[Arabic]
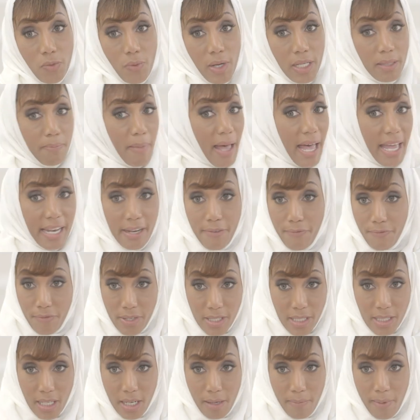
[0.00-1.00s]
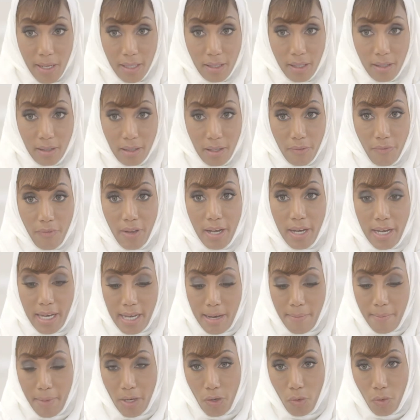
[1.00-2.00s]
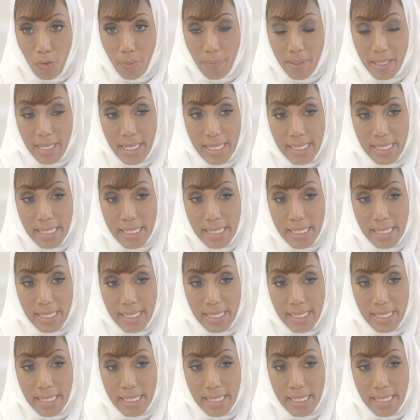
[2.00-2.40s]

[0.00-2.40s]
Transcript: الوقت ما انفذ طلبات الطفل لما هو بدا